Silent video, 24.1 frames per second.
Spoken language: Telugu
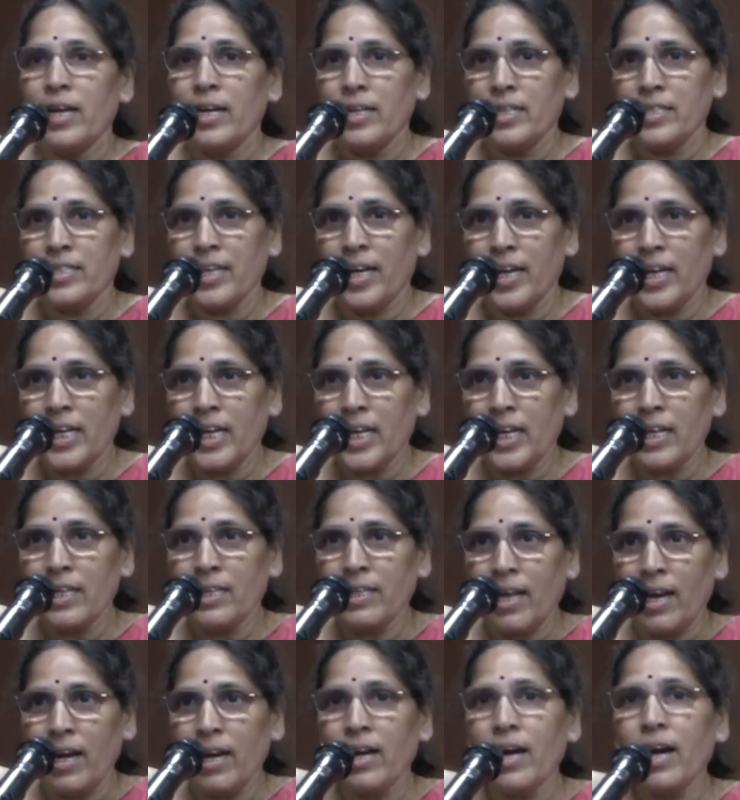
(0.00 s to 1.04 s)
నిజానికి
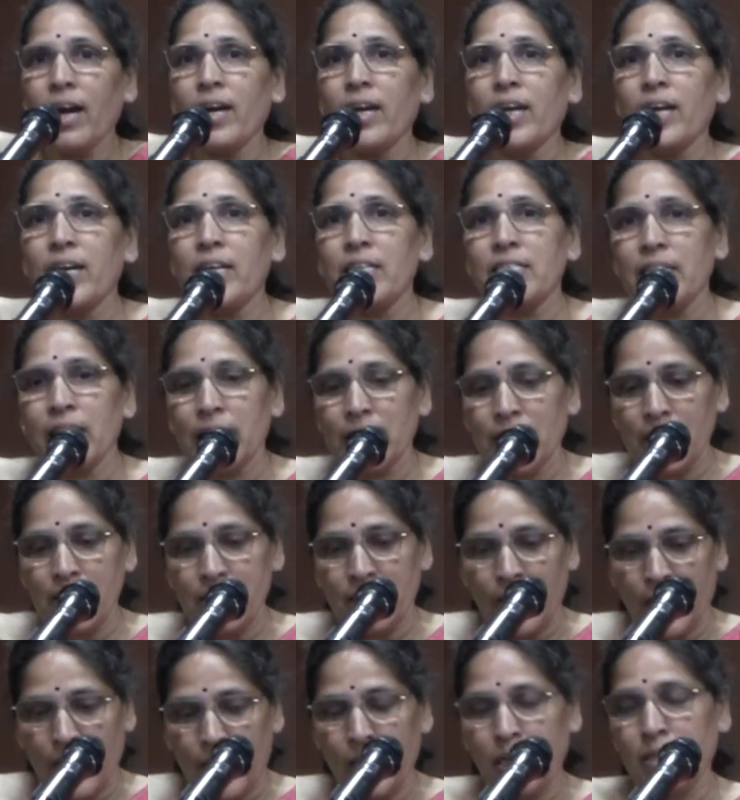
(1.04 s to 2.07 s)
తెలంగాణ రచయితల
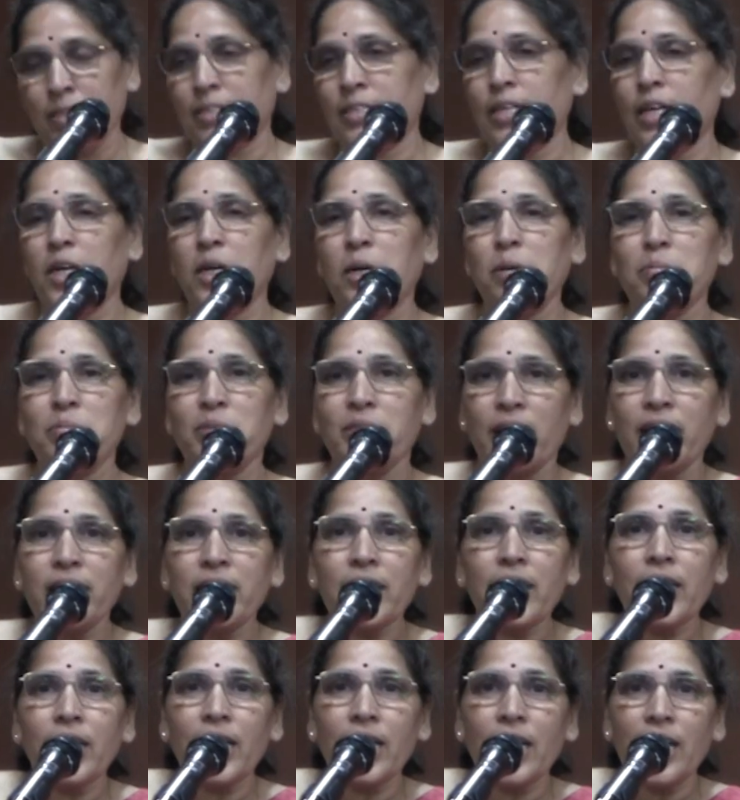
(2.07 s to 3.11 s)
సంఘం జంట
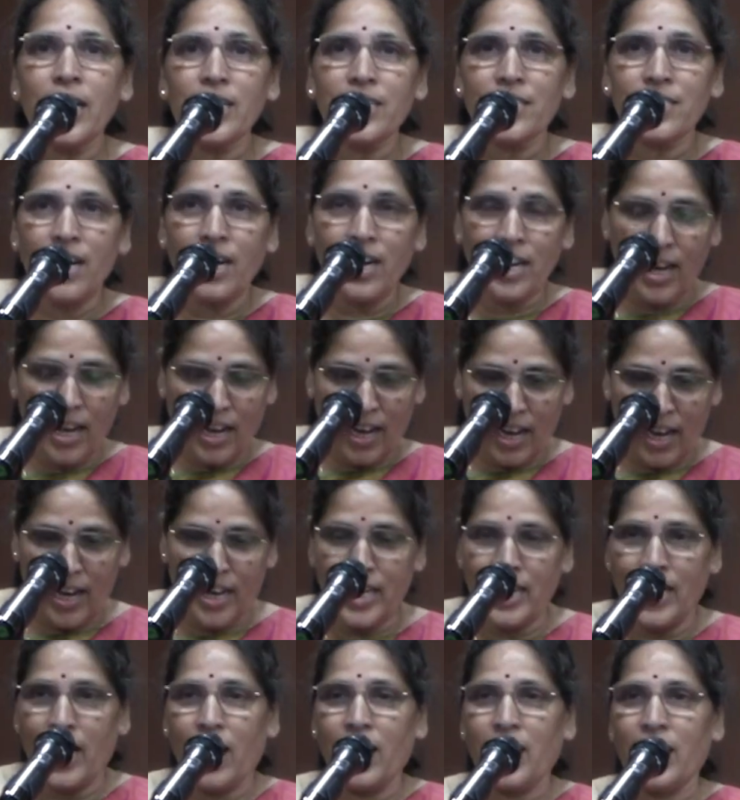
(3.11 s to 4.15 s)
నగరాల శాఖ
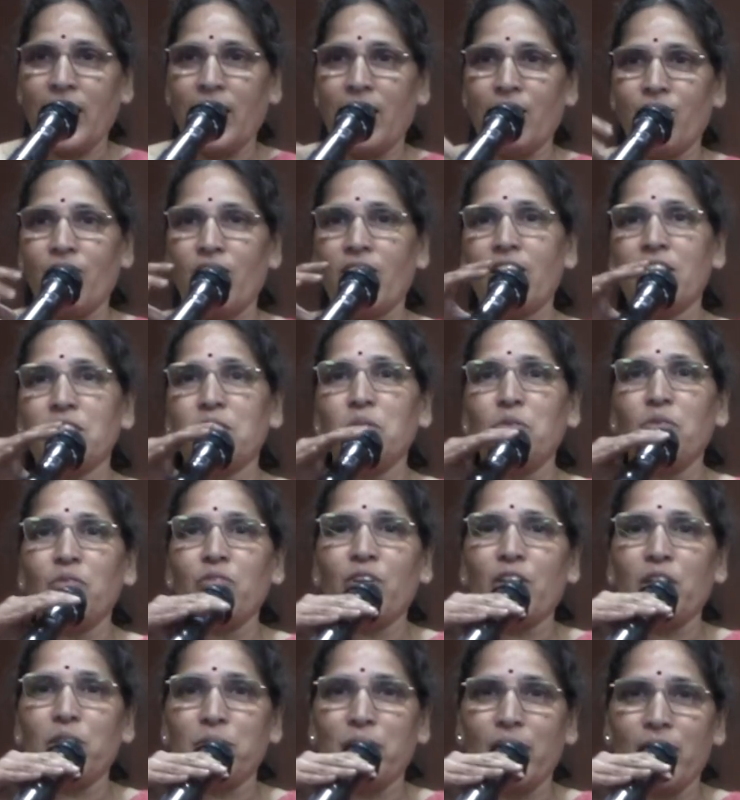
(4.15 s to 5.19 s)
నాకు ఈ అవకాశం
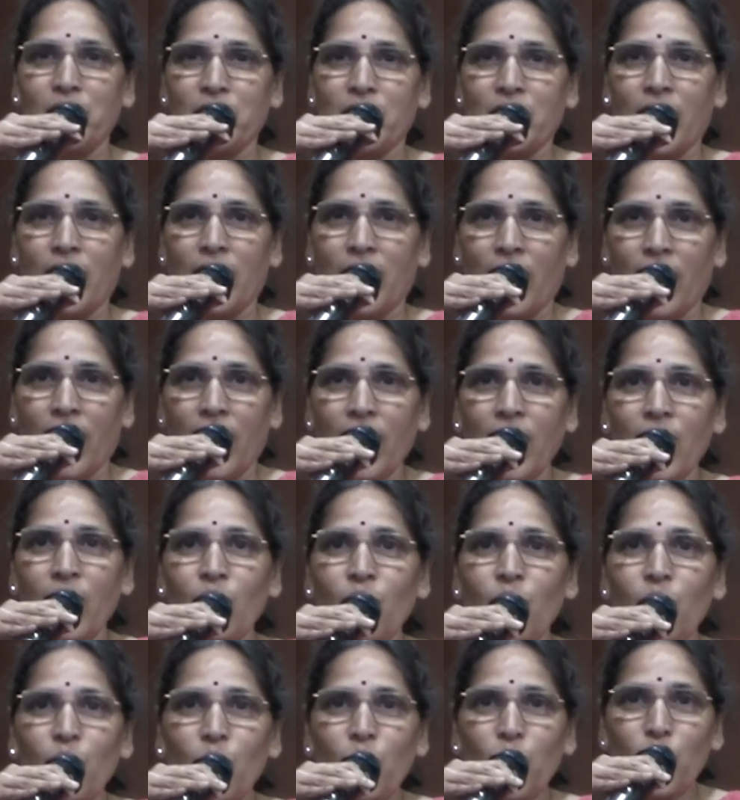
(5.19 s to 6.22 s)
ఇవ్వడం నేను చాలా
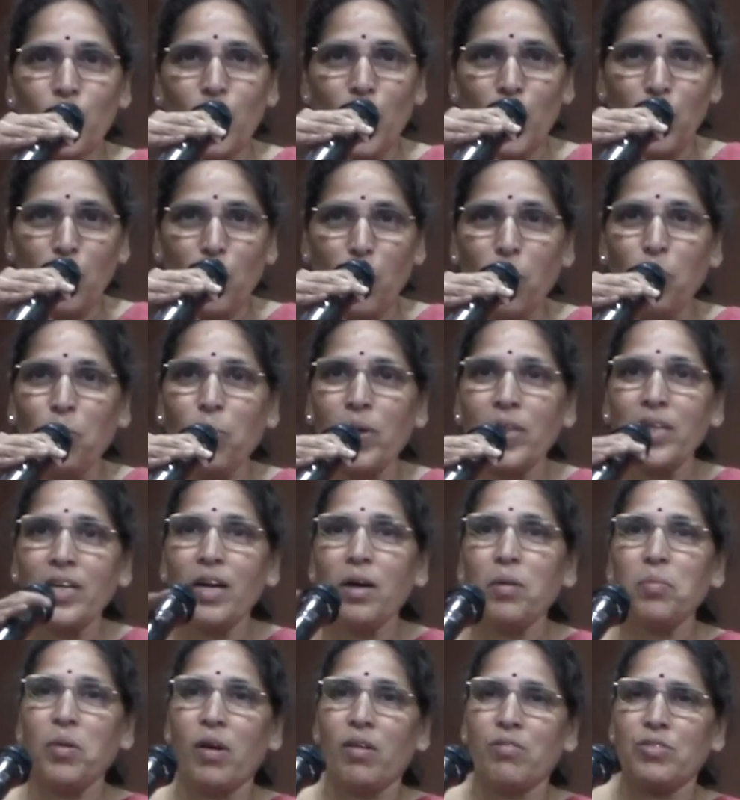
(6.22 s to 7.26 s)
ఒక
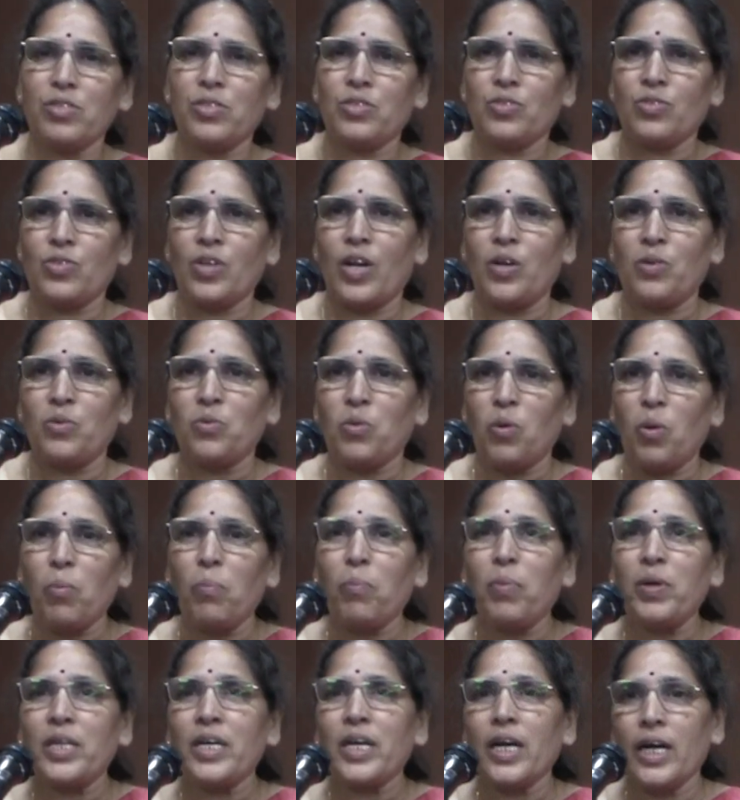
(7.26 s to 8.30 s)
గొప్పదిగా భావిస్తున్నాను
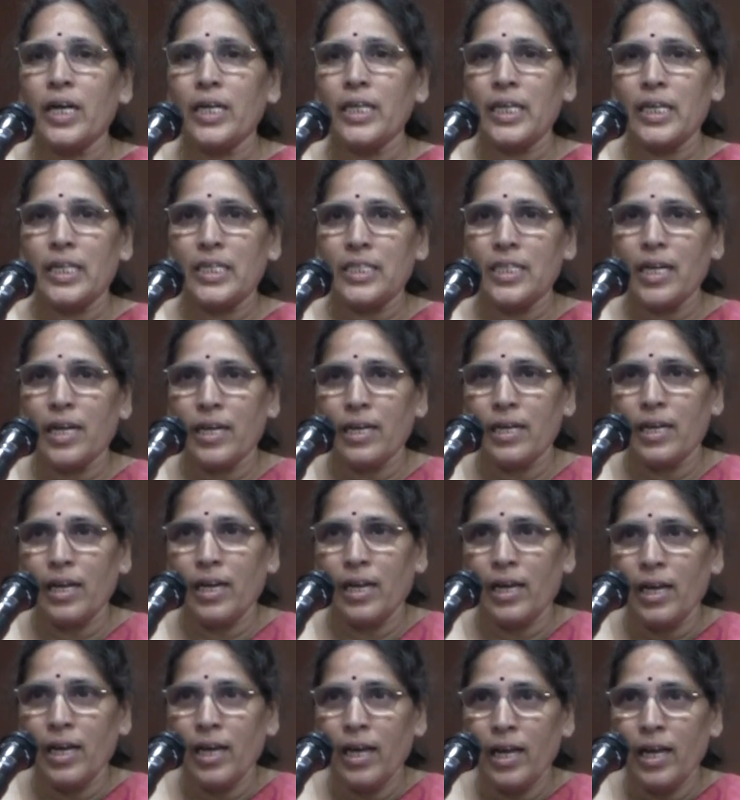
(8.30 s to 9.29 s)
గొప్పదిగా అంటే నిజానికి